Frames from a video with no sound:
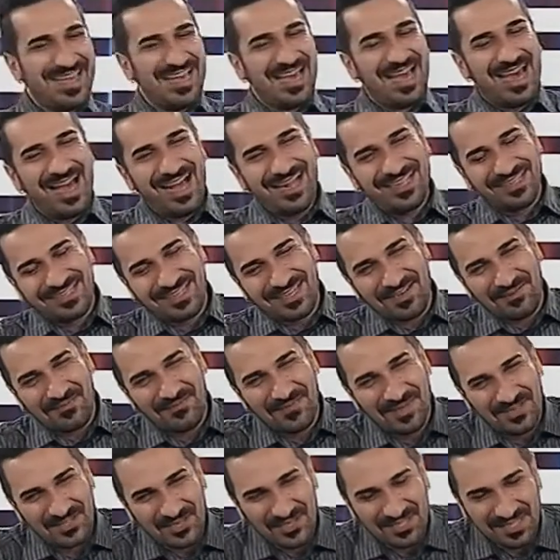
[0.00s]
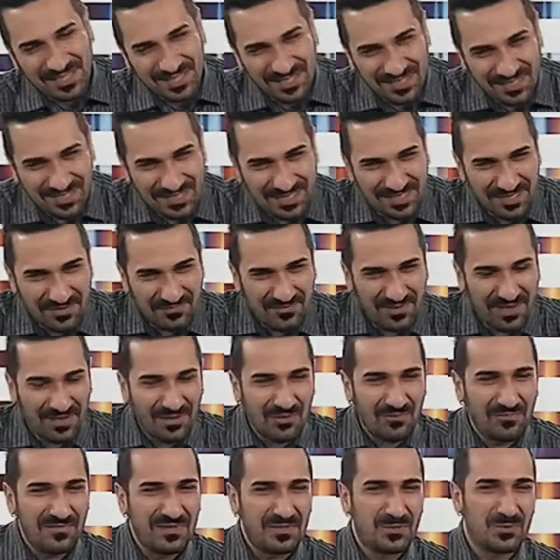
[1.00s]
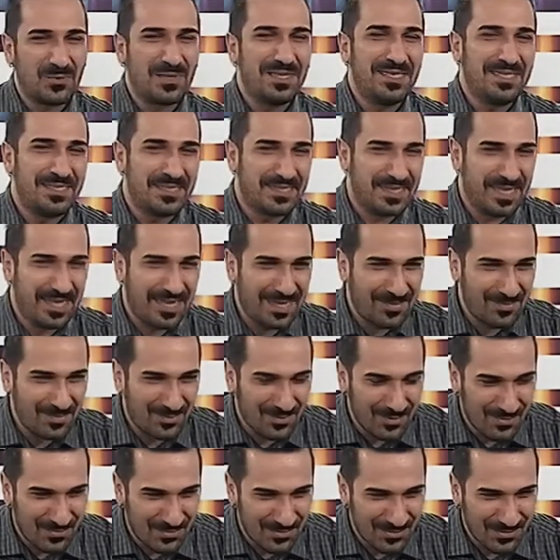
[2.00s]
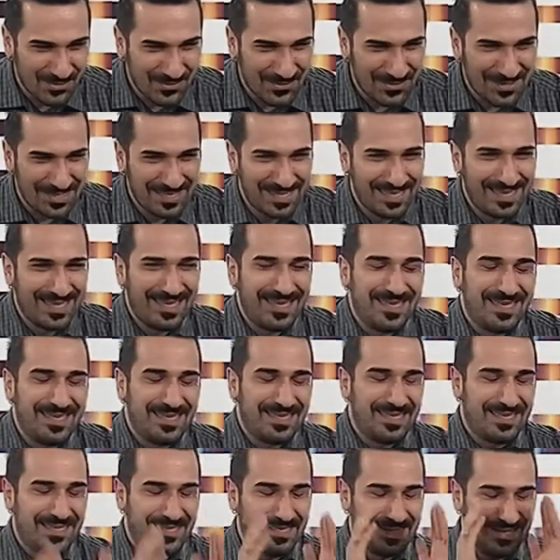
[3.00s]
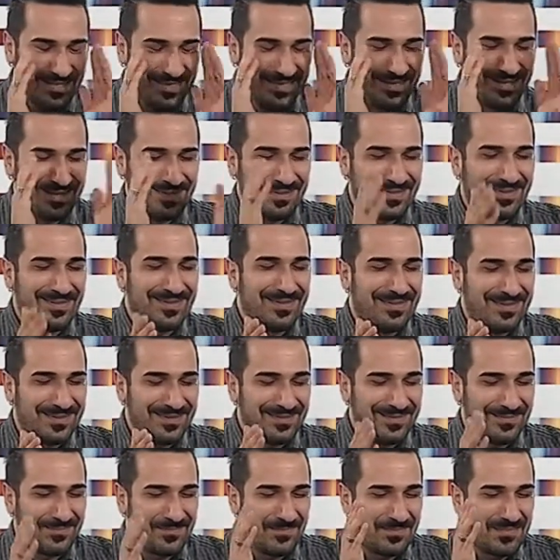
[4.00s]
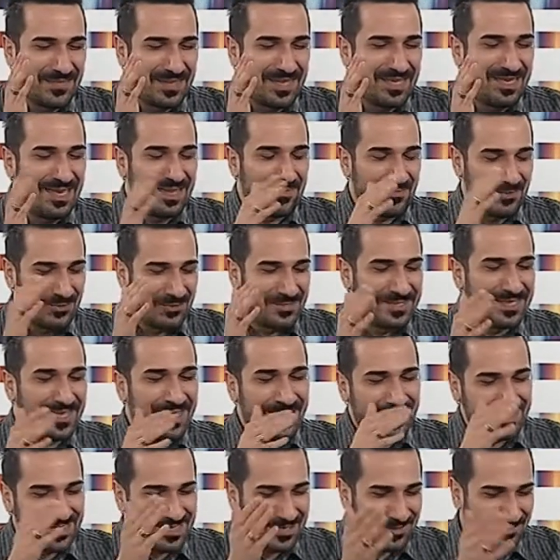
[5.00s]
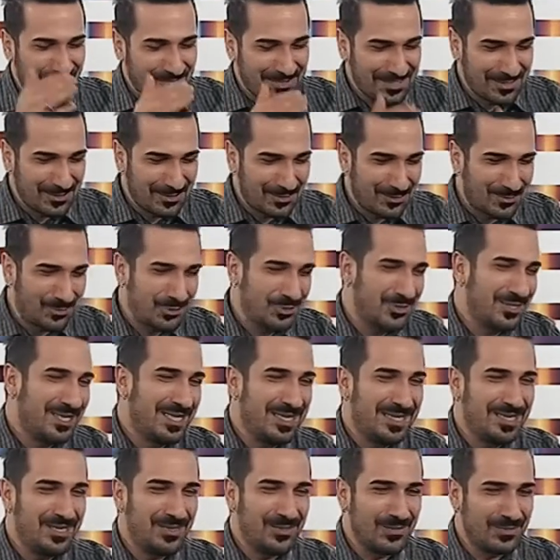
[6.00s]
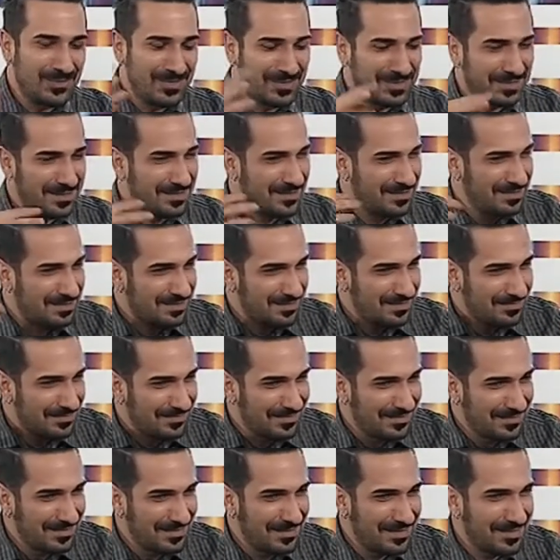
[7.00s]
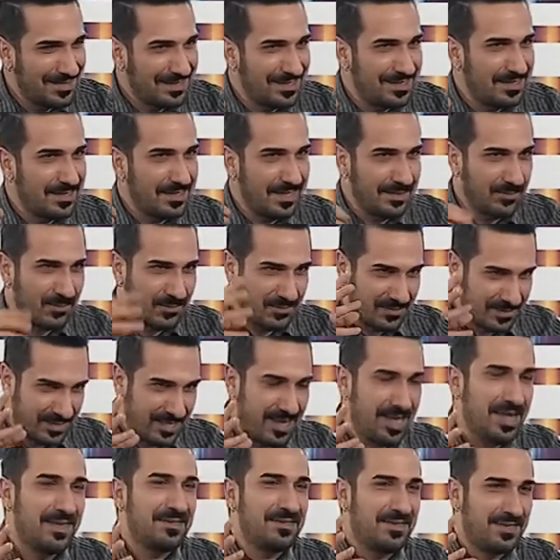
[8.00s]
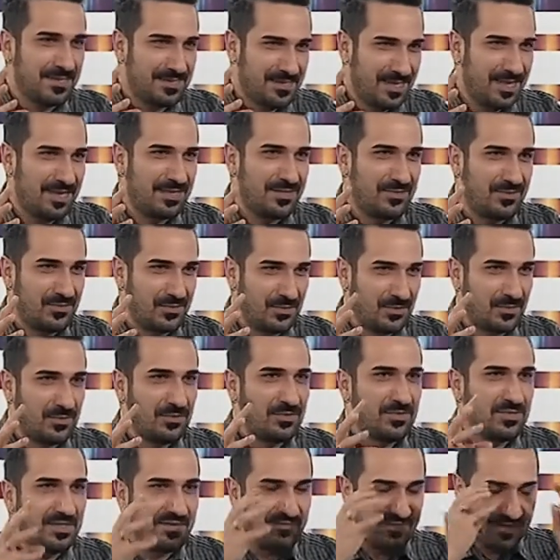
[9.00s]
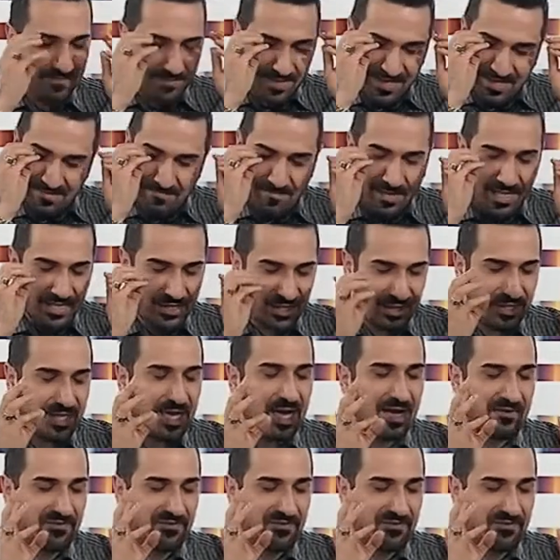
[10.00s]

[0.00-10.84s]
Altre Beh. invece ti, ti, fanno visualizzare proprio eh, la montagna con il ruscello. Eh, la montagna. La montagna, ah, esatto. Ah, devi, devi immaginare, immaginare,